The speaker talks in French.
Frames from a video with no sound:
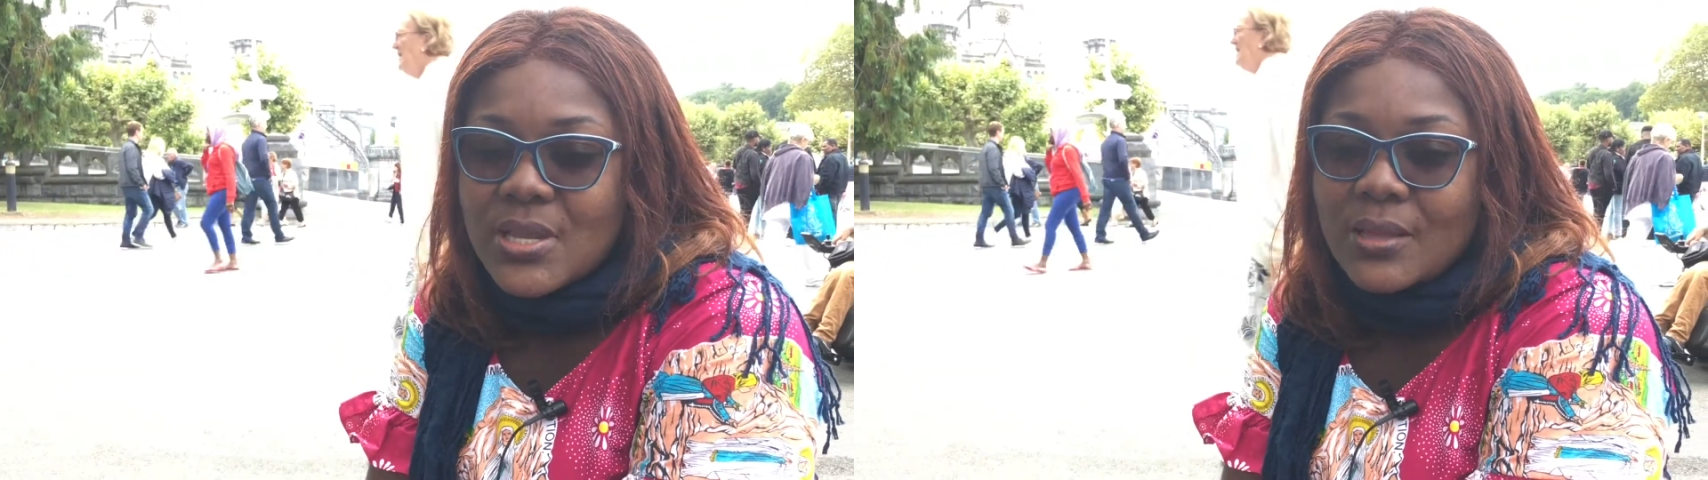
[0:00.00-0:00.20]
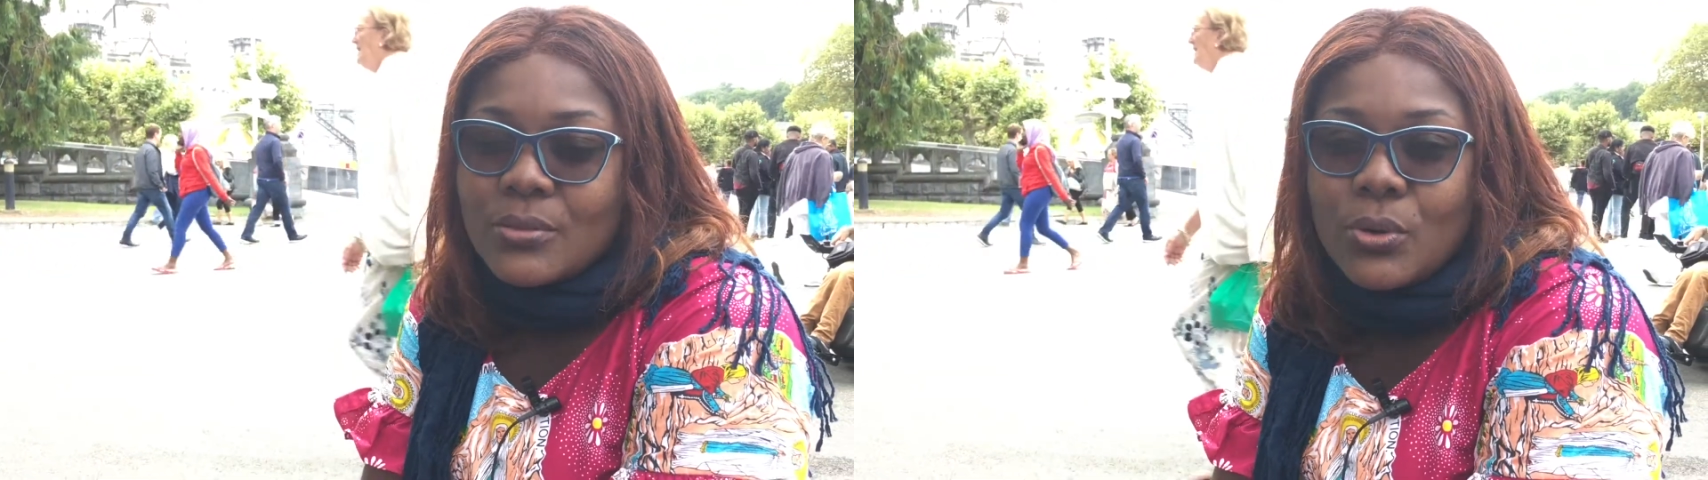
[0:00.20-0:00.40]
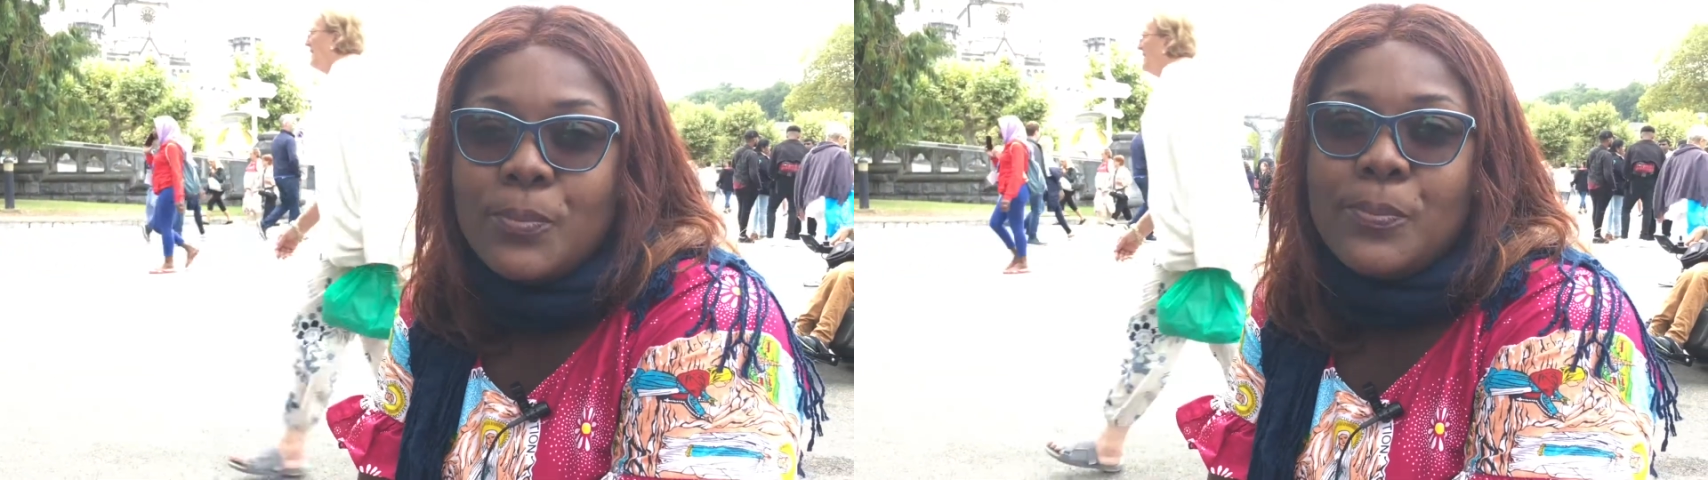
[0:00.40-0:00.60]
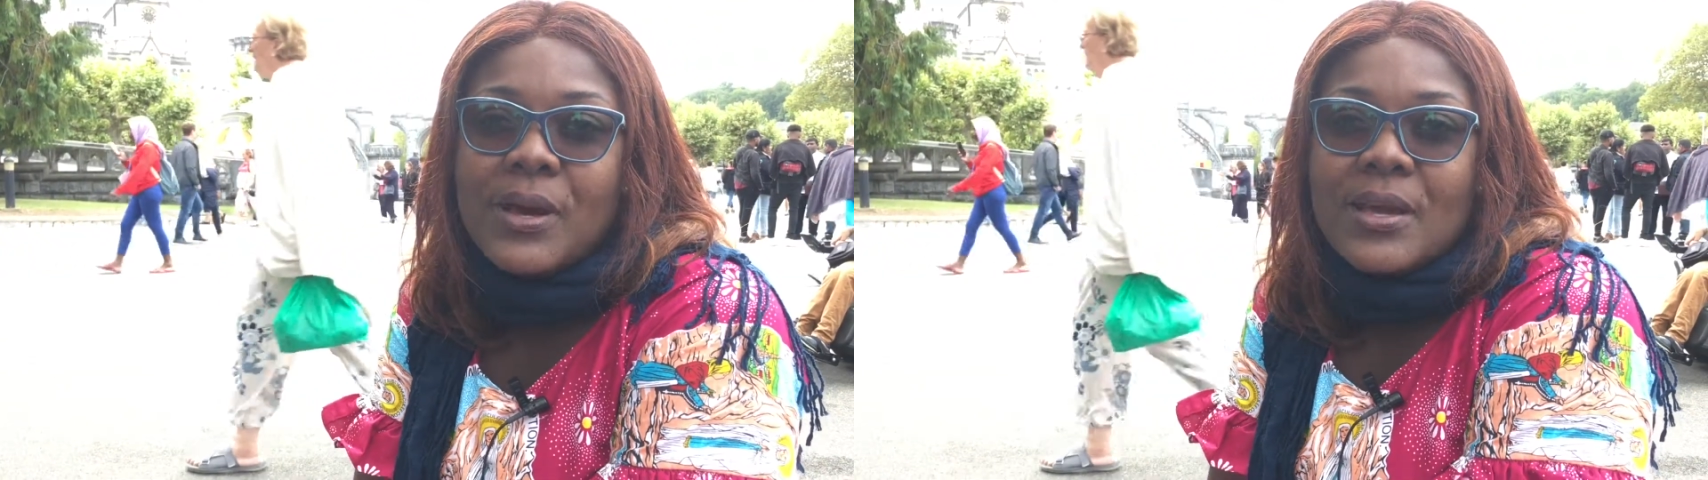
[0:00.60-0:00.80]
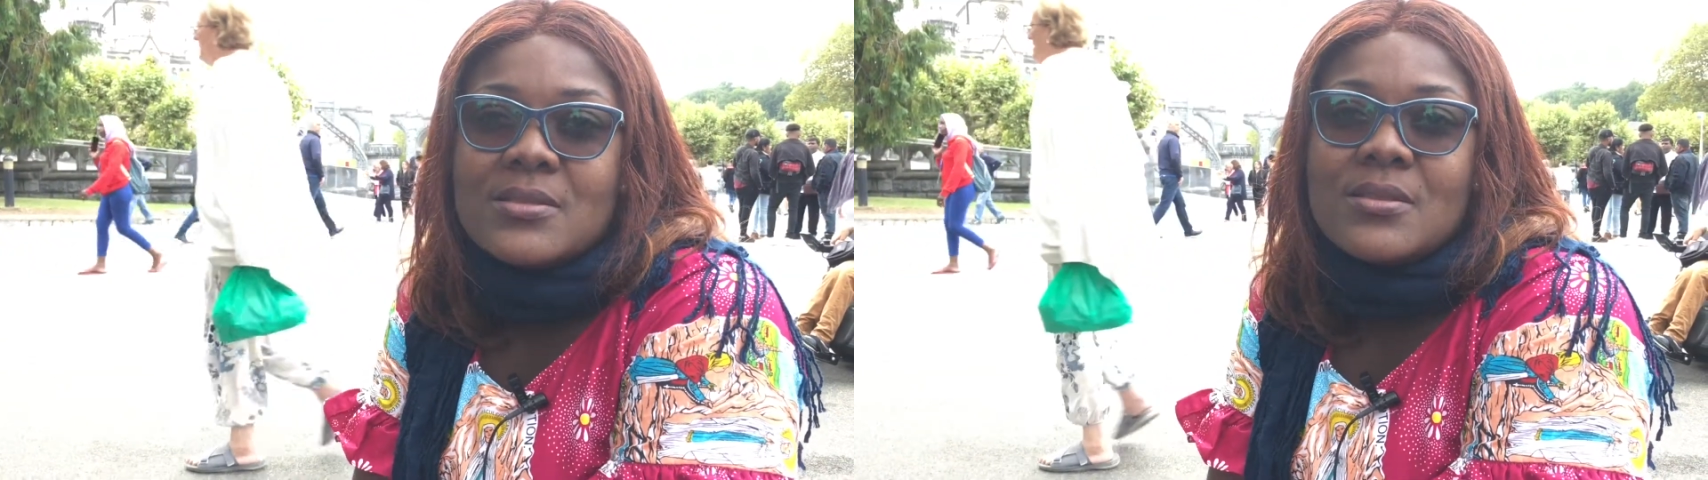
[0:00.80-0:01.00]
J'adore
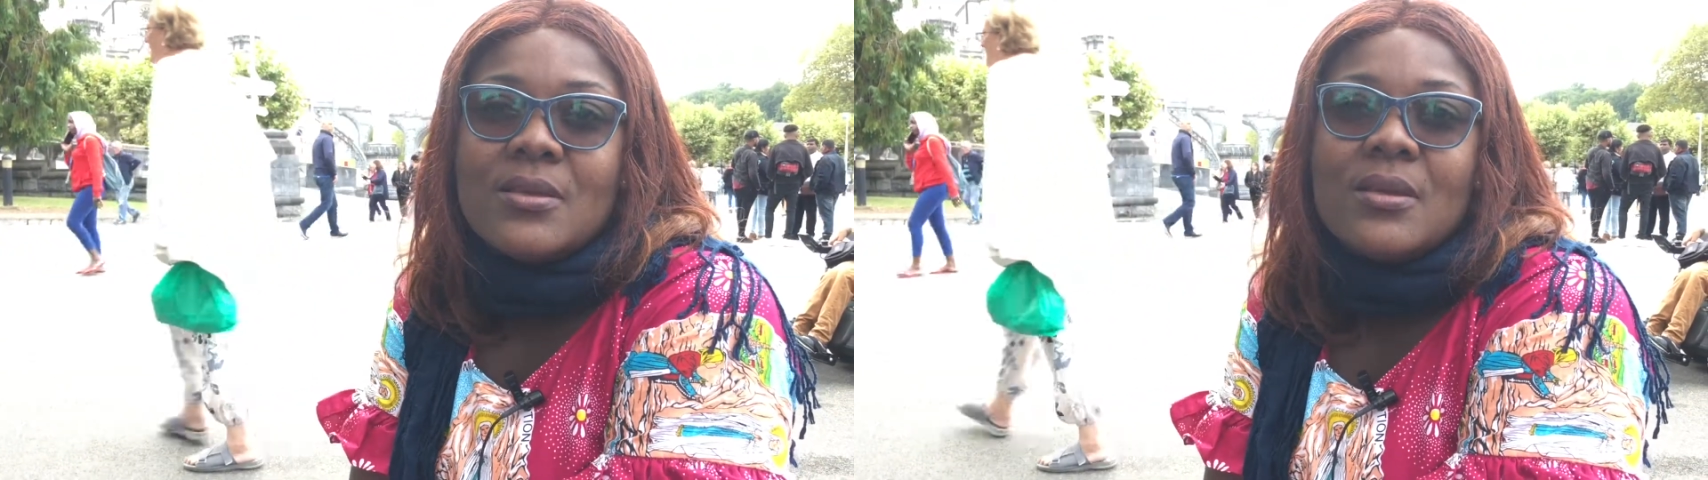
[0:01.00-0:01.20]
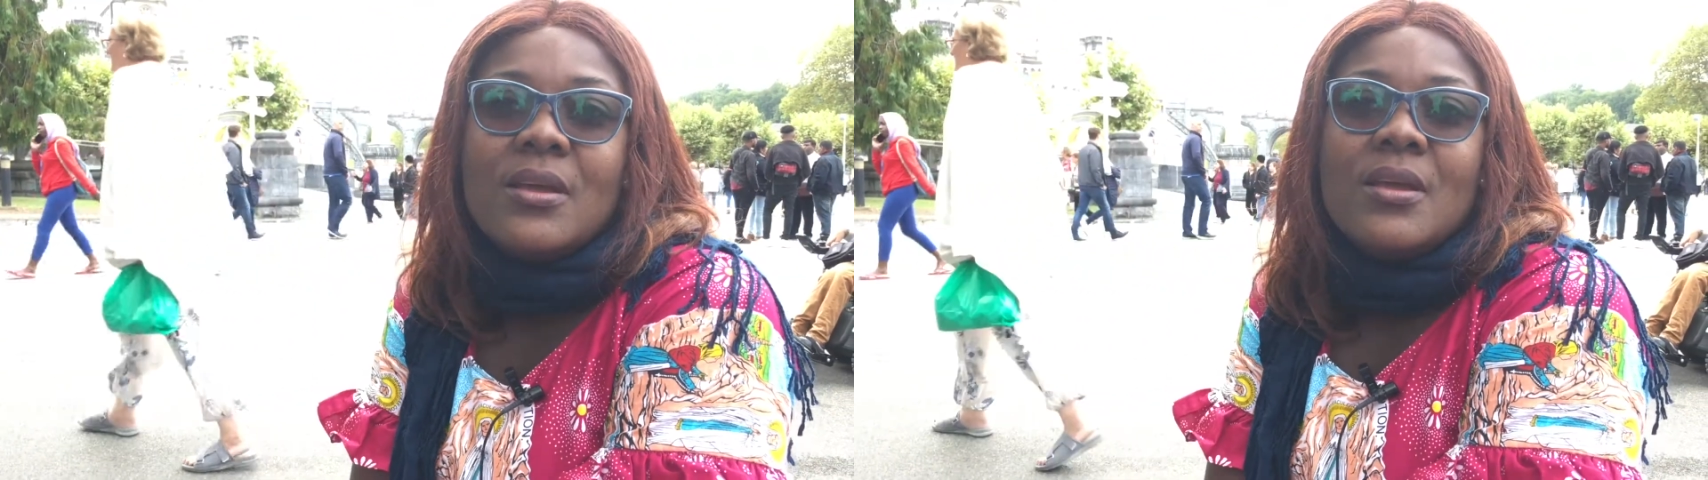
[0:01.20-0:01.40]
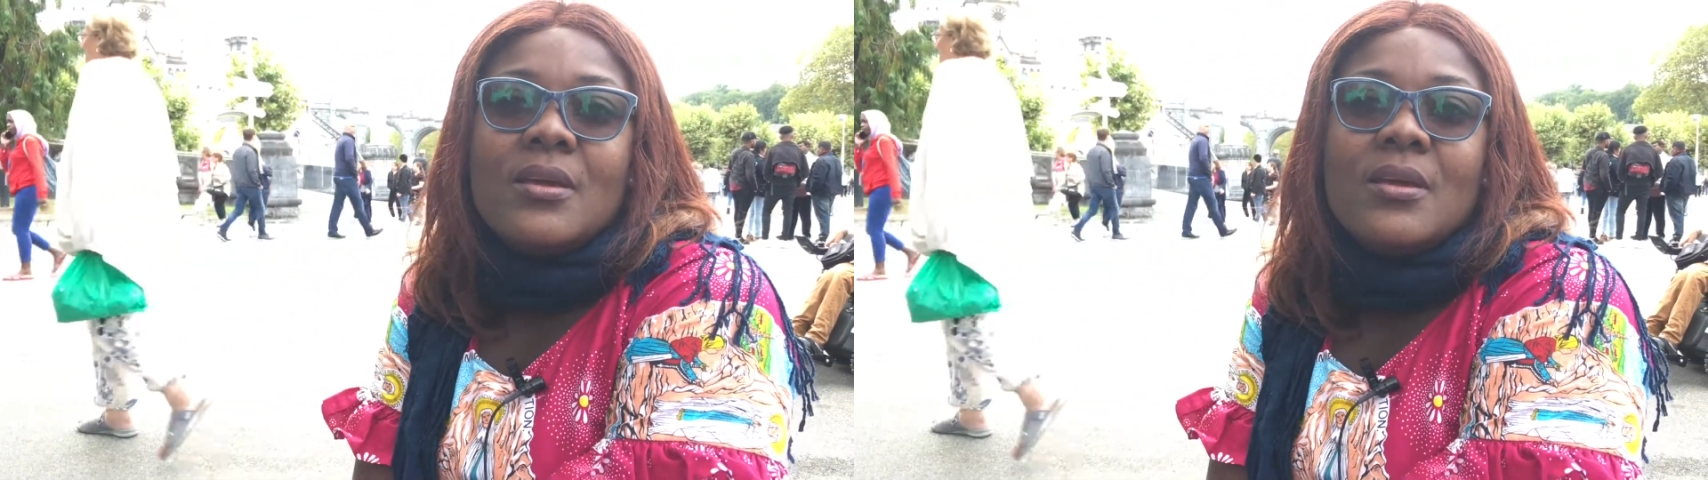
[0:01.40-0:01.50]
rester